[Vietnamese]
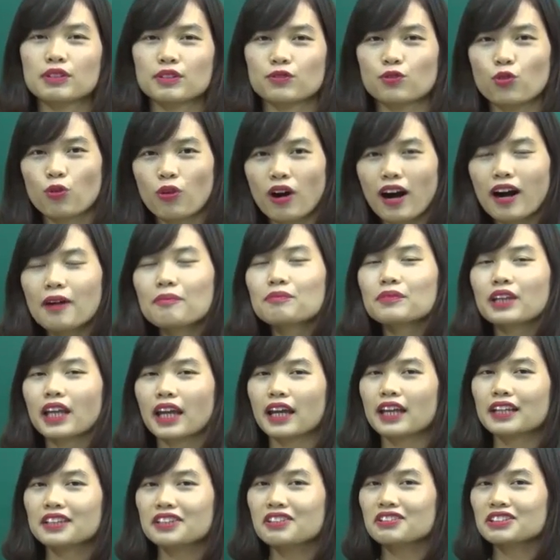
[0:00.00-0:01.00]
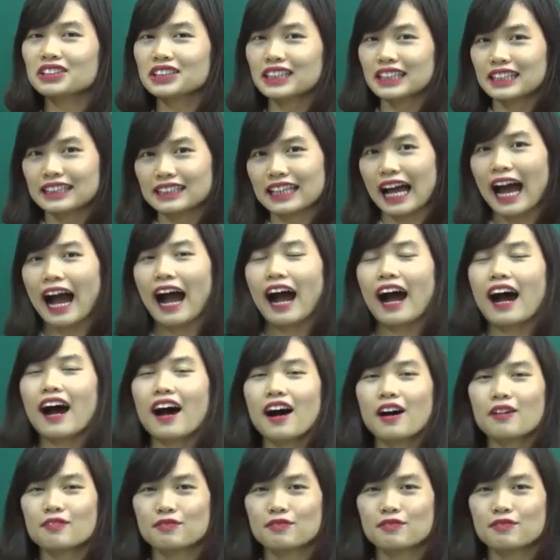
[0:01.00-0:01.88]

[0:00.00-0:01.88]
vì phụ âm cái hình thức chính tả